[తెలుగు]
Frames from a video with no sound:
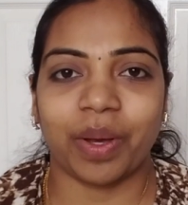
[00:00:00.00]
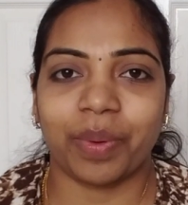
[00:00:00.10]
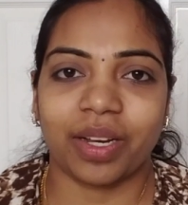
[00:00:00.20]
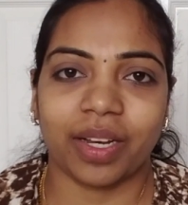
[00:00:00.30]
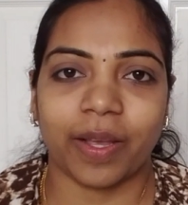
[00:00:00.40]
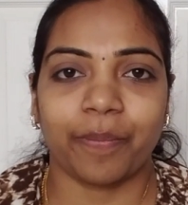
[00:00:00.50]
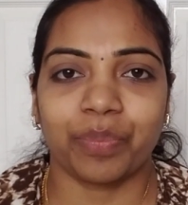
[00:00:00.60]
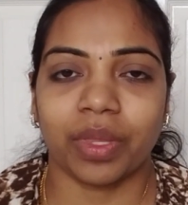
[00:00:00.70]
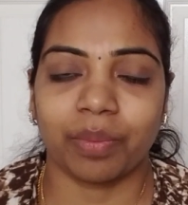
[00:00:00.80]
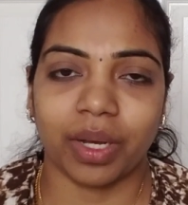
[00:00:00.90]
మా పిల్లలకి
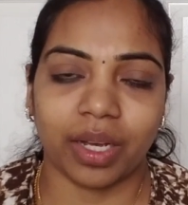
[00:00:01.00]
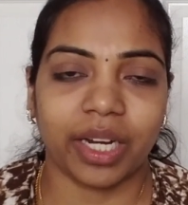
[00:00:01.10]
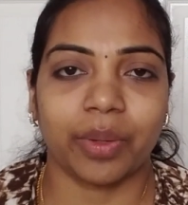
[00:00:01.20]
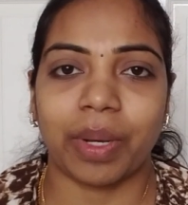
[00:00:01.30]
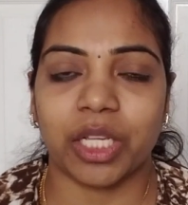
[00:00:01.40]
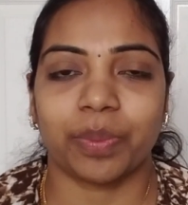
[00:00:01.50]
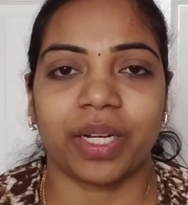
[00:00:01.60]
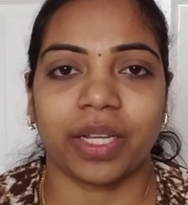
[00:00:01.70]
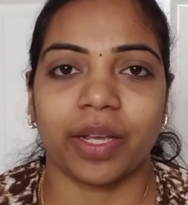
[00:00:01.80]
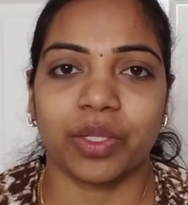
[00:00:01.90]
మా అంటే మా
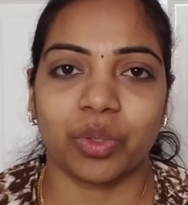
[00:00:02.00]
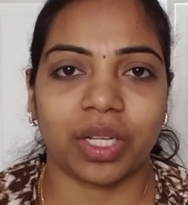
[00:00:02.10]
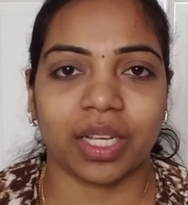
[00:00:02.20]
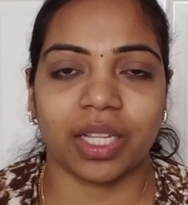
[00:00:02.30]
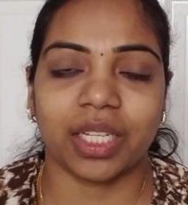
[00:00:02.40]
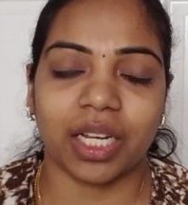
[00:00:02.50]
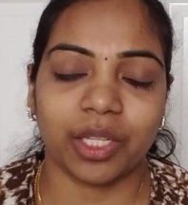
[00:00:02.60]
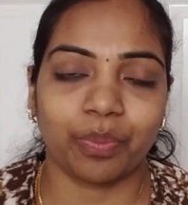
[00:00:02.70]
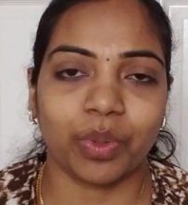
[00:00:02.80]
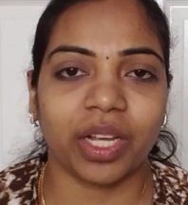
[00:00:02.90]
హస్బెండ్కి చూసారు కదా చాలా
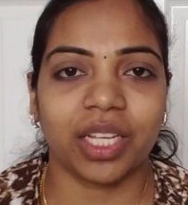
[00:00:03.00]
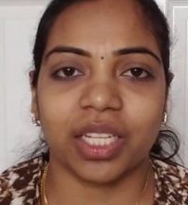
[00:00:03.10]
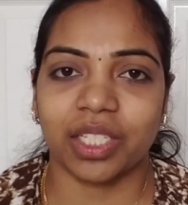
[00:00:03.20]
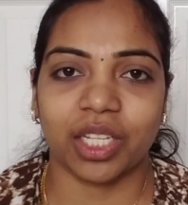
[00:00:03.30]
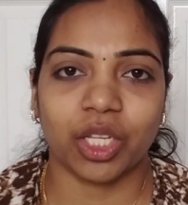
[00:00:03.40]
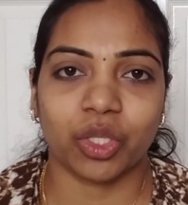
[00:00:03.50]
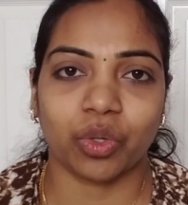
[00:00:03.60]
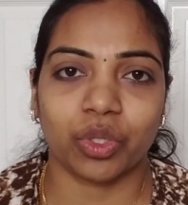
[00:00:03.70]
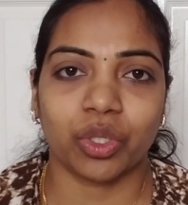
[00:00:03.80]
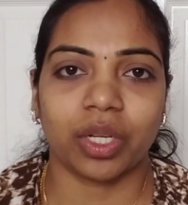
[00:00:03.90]
సింపుల్గా ఈజీగా
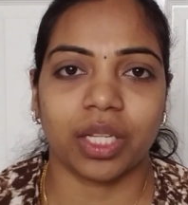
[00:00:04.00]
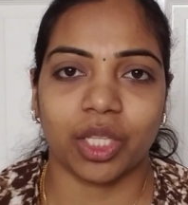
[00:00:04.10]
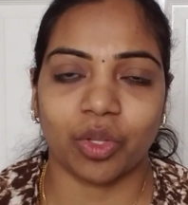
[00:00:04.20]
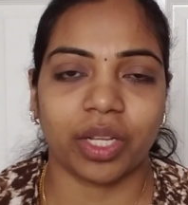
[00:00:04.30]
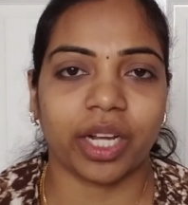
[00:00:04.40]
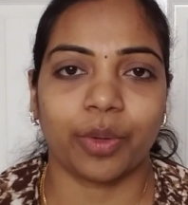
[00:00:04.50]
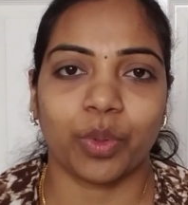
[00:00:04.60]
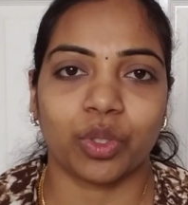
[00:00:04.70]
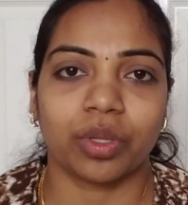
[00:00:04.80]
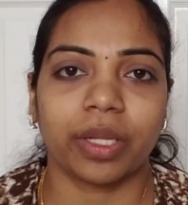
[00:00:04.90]
చేసేసుకోవచ్చు అదే తొందరగా
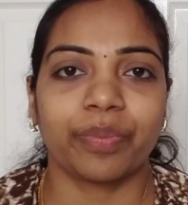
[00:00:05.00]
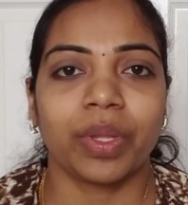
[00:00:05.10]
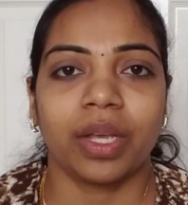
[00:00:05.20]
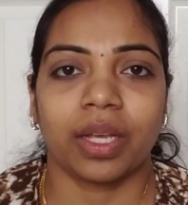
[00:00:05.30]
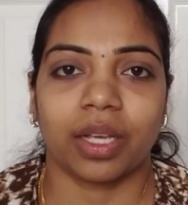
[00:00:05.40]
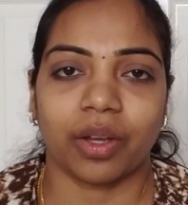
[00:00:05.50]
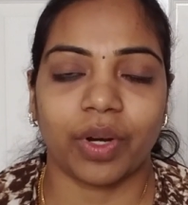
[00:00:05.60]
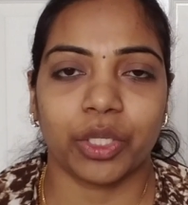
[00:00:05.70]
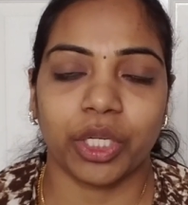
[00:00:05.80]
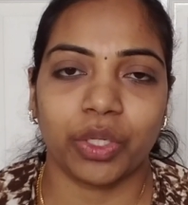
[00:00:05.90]
అయిపోతుంది ఇంకా
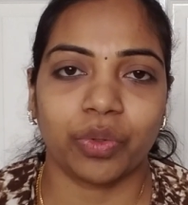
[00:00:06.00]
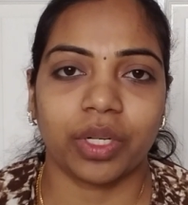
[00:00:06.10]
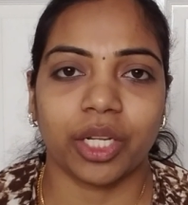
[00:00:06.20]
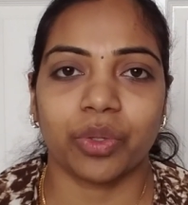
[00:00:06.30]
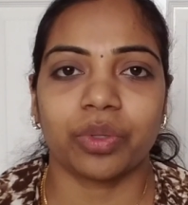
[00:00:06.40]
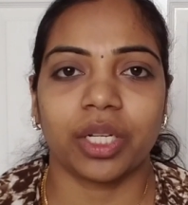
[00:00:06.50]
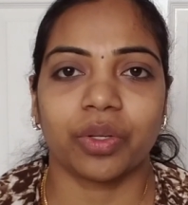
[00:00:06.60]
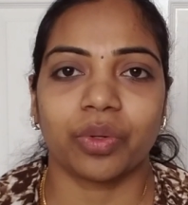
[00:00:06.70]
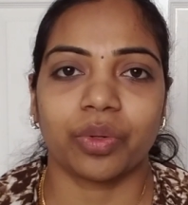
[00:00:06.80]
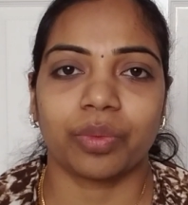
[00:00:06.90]
వాళ్ళు తింటూ ఉన్నారు
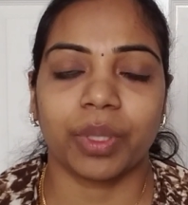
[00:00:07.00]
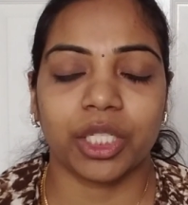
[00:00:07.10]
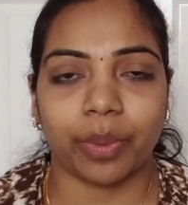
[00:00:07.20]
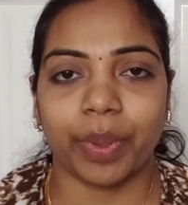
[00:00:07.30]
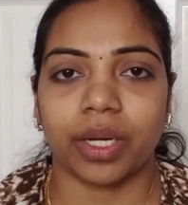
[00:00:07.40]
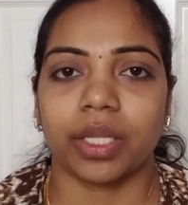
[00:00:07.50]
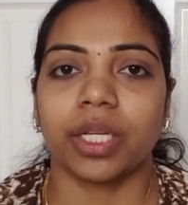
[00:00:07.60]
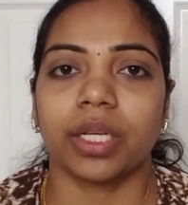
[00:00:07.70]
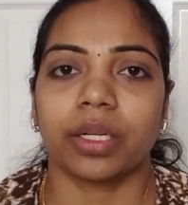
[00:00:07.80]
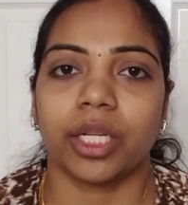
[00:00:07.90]
నేను మీకు చెప్పాను కదా
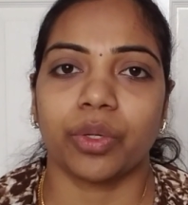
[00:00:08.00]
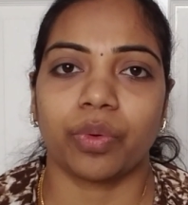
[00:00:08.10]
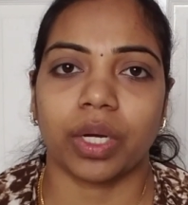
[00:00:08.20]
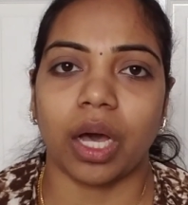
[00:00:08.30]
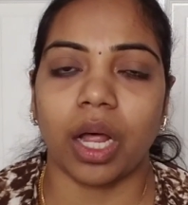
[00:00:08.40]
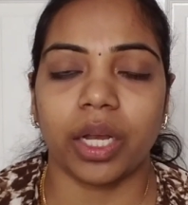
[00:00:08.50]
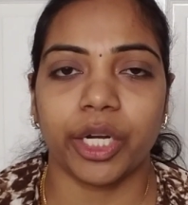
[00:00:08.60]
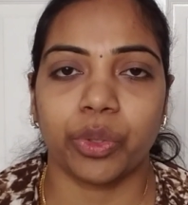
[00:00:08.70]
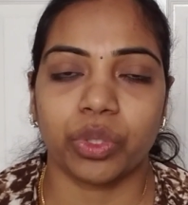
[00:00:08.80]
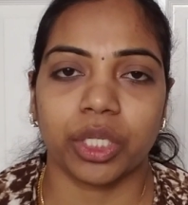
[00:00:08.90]
నేను ఒక
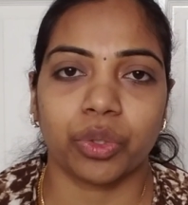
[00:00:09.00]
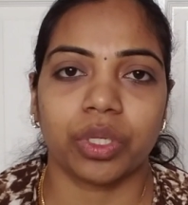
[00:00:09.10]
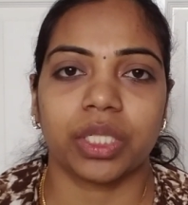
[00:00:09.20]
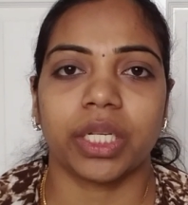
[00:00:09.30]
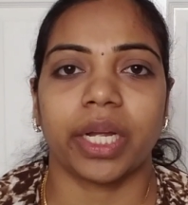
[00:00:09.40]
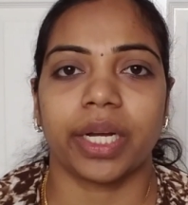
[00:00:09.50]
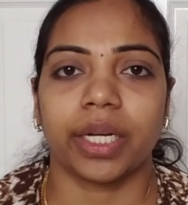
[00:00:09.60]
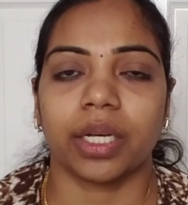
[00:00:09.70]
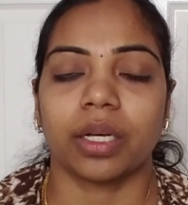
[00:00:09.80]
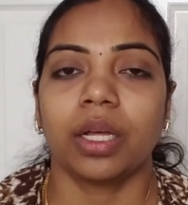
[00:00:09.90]
ఆన్లైన్ ట్యూషన్ గురించి
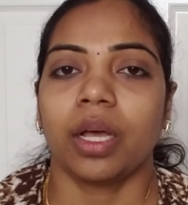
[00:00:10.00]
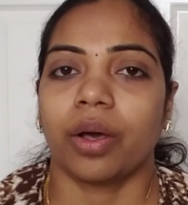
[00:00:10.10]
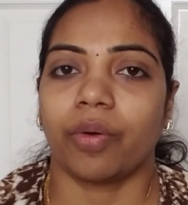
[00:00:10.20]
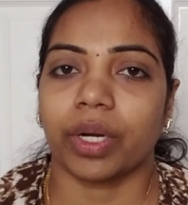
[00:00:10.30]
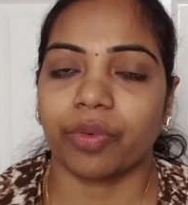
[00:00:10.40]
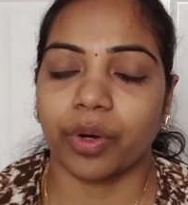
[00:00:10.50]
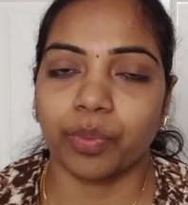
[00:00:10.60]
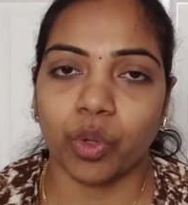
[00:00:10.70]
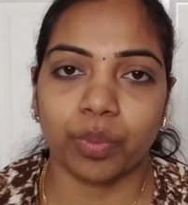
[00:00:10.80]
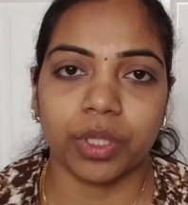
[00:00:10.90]
అండ్ వర్క్
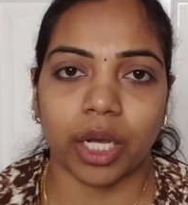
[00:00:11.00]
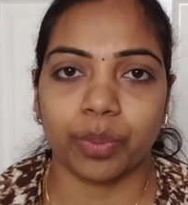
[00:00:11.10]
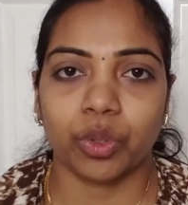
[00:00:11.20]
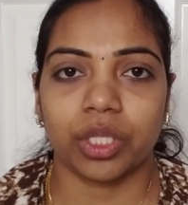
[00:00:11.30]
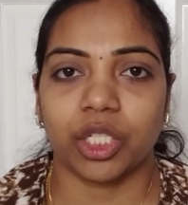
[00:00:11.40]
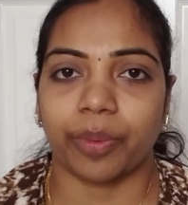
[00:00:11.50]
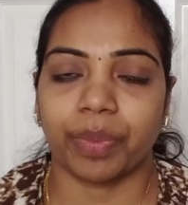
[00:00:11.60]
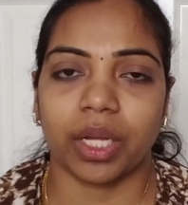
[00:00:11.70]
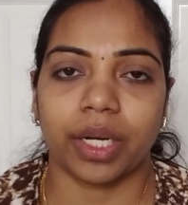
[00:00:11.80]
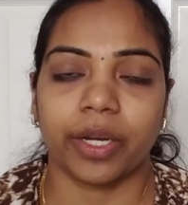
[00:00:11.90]
ఫ్రమ్ హోమ్ జాబ్ గురించి
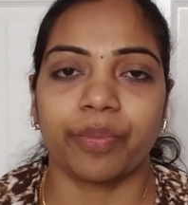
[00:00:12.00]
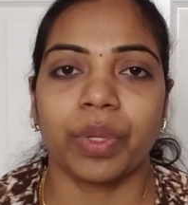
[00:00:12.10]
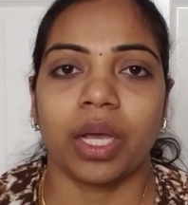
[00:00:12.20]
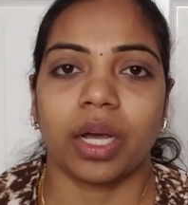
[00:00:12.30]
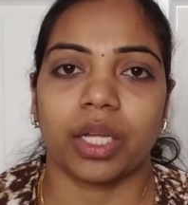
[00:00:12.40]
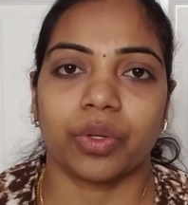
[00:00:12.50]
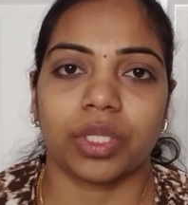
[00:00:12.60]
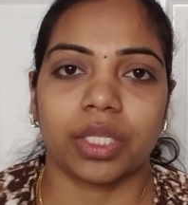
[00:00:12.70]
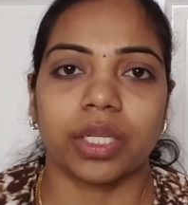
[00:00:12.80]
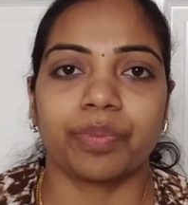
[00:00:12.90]
చెప్తానని అది
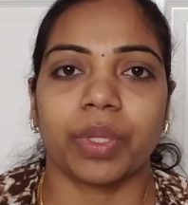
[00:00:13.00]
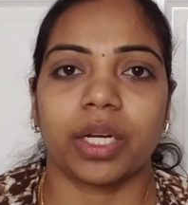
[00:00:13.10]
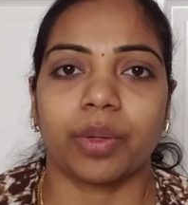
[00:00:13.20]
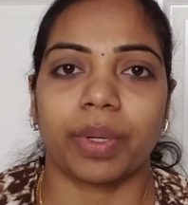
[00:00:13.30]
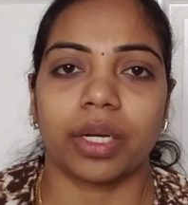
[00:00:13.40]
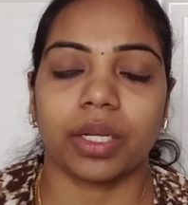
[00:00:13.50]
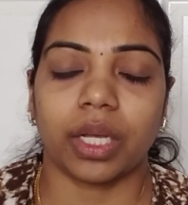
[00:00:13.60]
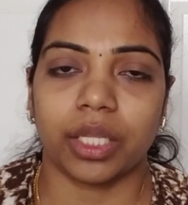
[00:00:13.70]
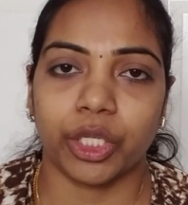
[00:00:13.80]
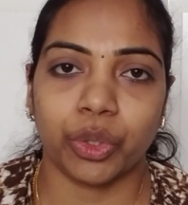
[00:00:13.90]
వచ్చేసి అంటే మళ్ళీ
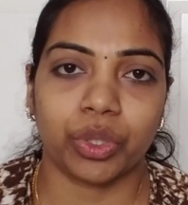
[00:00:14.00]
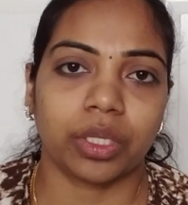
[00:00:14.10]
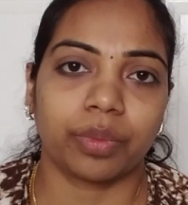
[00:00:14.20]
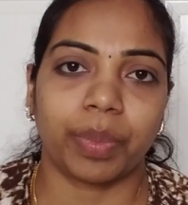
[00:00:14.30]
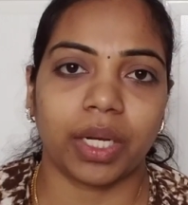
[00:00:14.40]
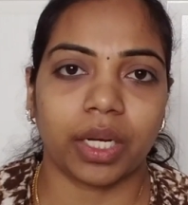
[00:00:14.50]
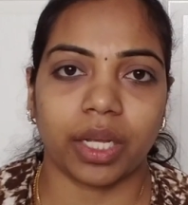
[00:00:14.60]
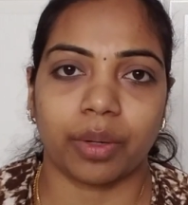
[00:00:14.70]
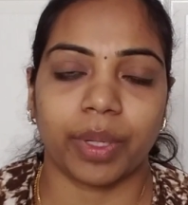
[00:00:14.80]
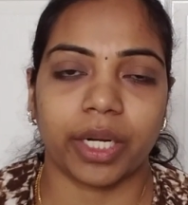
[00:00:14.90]
అది ట్యూషన్
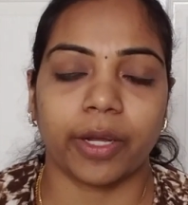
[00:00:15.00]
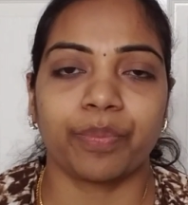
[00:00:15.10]
పిల్లలకి అనమాట